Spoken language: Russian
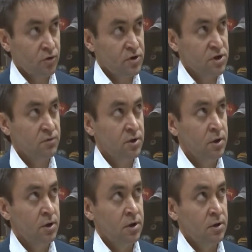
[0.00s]

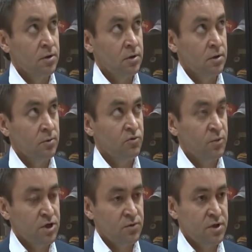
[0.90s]
новшество э,
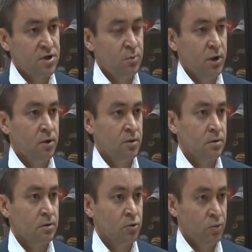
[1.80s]
выплачивается 1
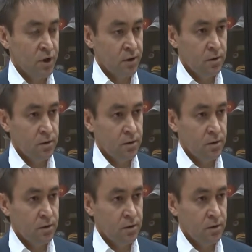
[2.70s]
миллион рублей.